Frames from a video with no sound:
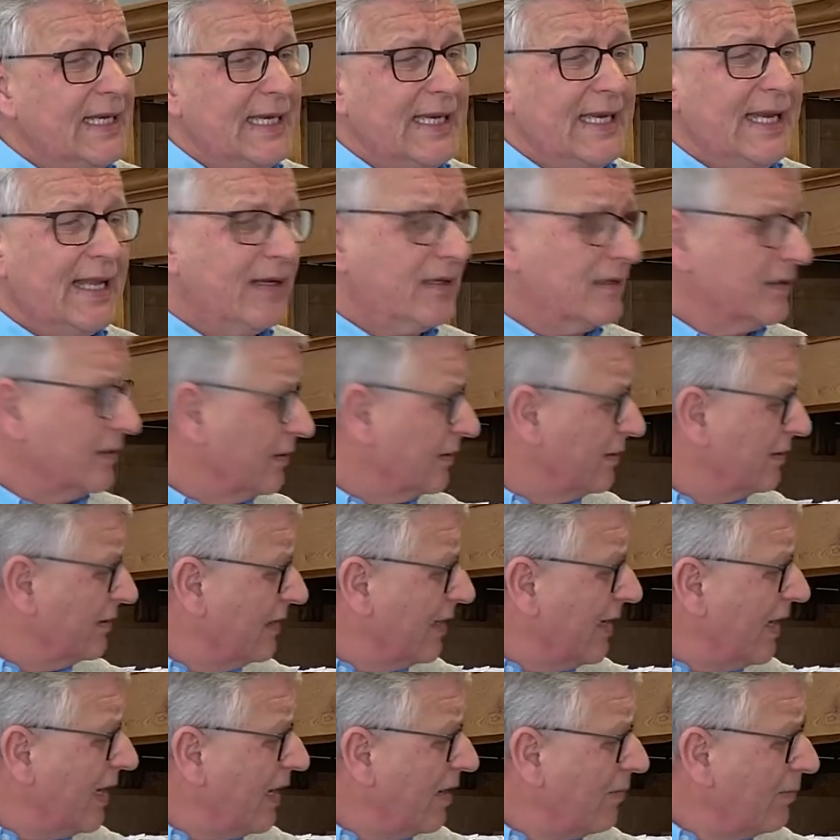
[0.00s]
Lecker,
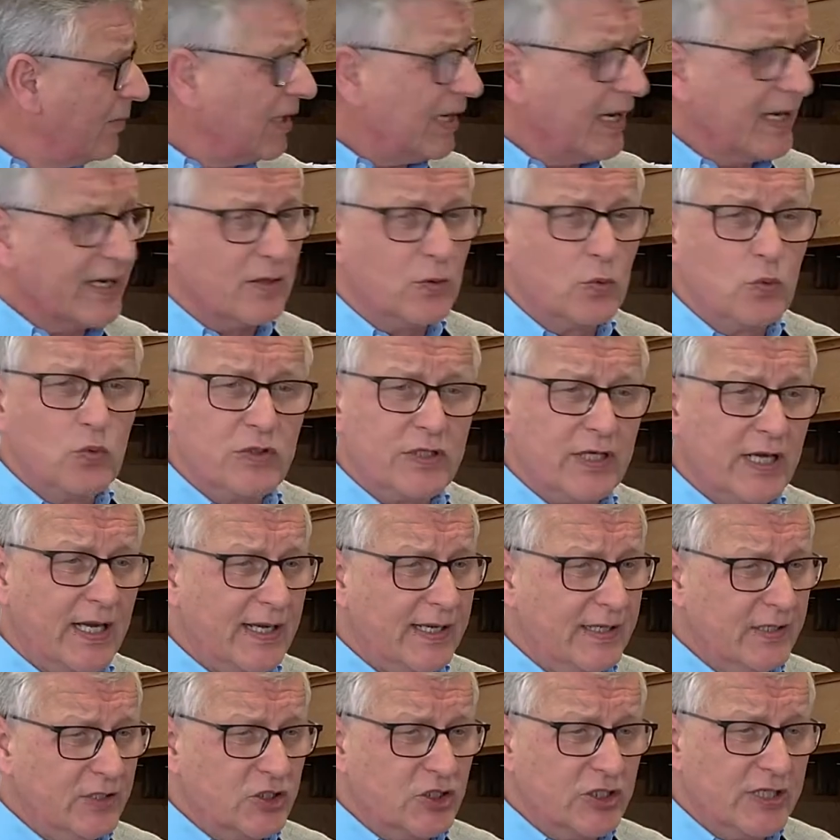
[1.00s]
der Hammer, ein guter
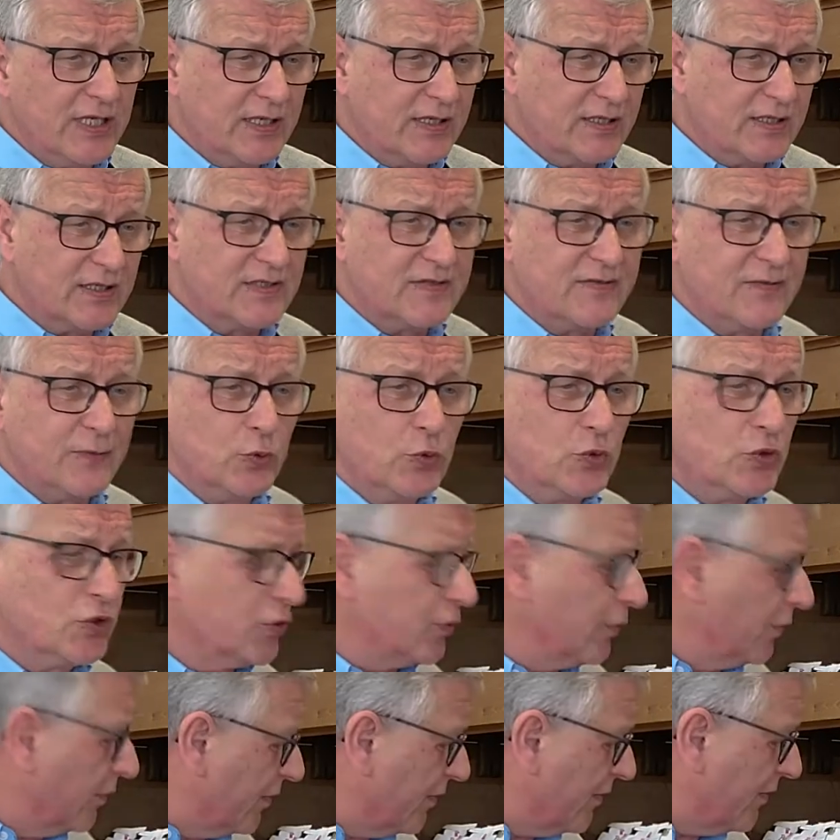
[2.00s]
Einstieg ins
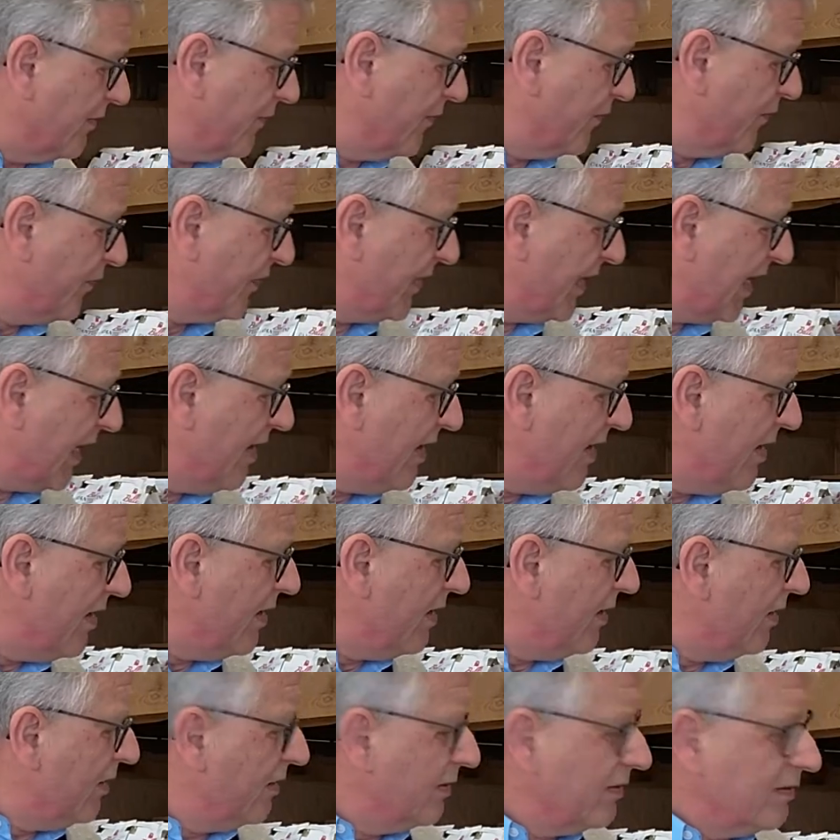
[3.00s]
Frühstück.
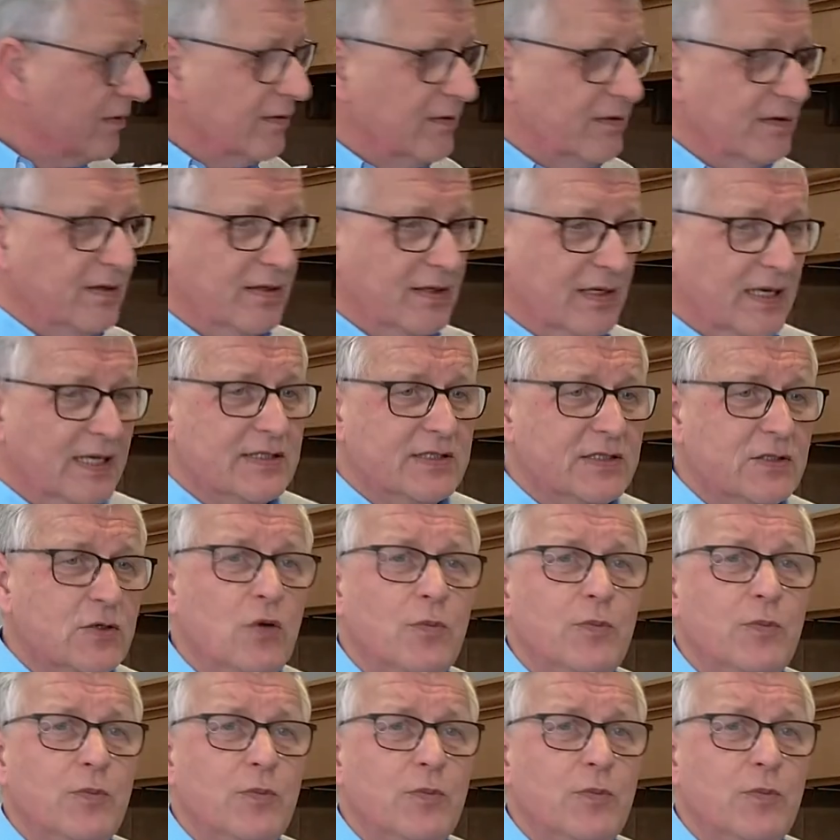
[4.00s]
Als